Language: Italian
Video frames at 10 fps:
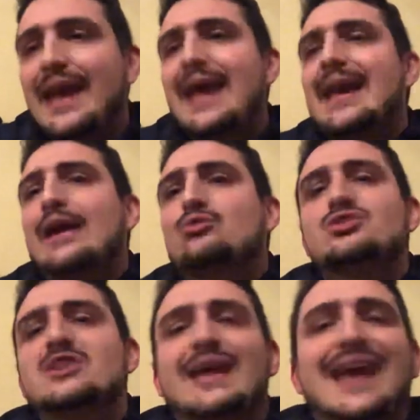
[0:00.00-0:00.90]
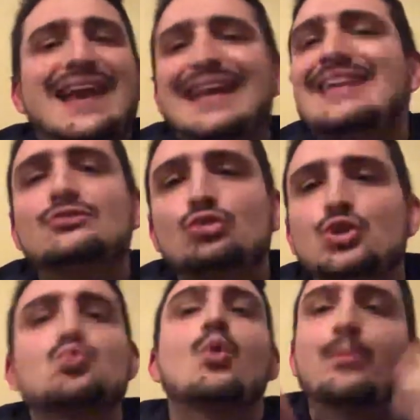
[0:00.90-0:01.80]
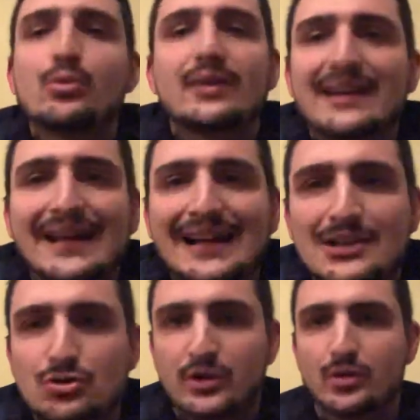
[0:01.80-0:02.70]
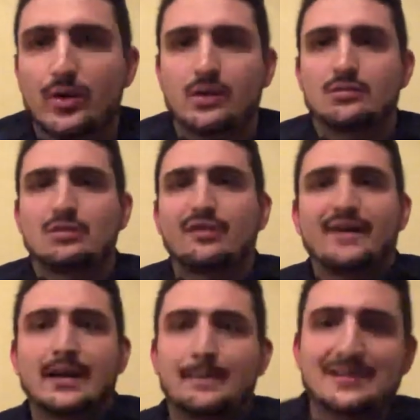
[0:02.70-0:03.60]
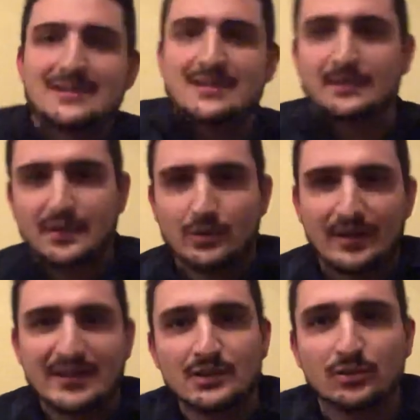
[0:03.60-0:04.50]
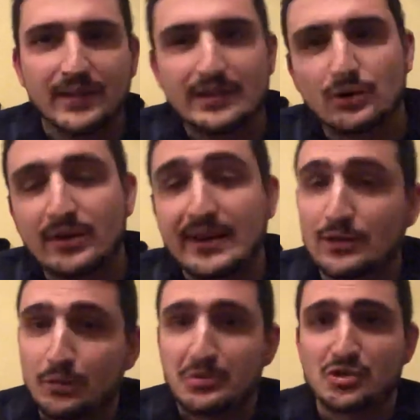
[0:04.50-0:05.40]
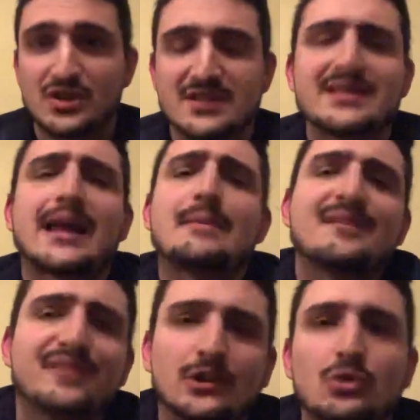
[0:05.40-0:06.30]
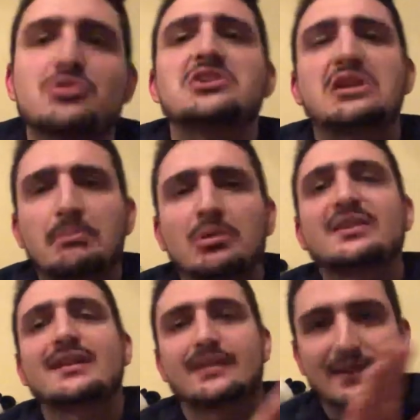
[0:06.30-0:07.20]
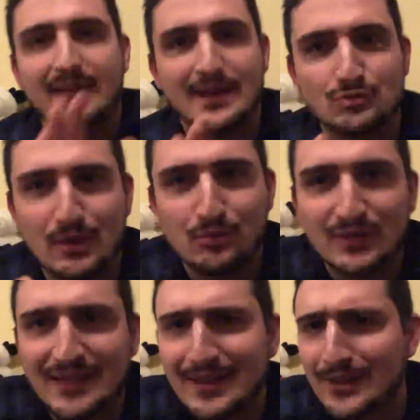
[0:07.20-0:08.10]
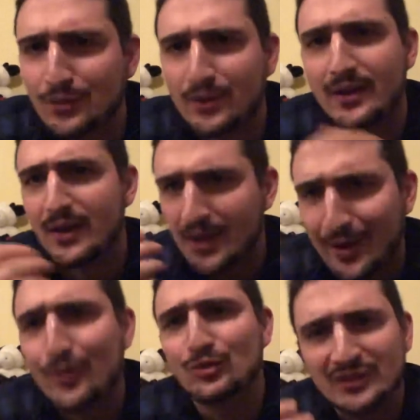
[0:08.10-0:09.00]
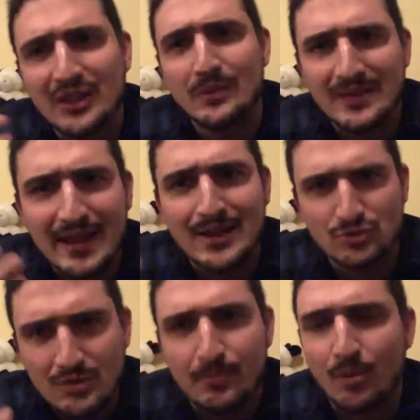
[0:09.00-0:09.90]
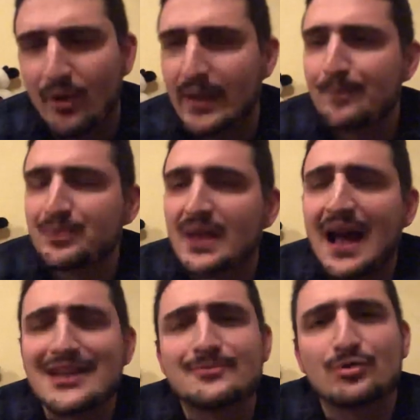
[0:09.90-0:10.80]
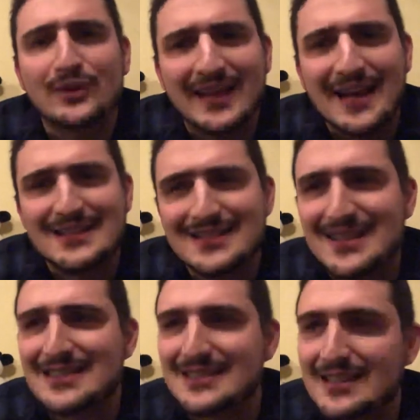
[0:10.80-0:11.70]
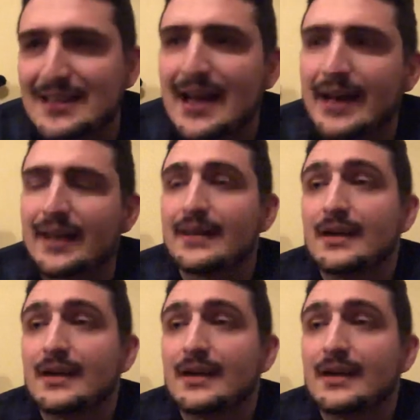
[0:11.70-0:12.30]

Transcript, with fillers: è così, è lento di suo, pure nel calcio di rigore ha dovuto fare il passettino lento, lento, lento per riuscire a segnare, ma è fatto così, importante che adesso l'ha buttata dentro, che continui da adesso in poi a sbloccarsi e a segnare.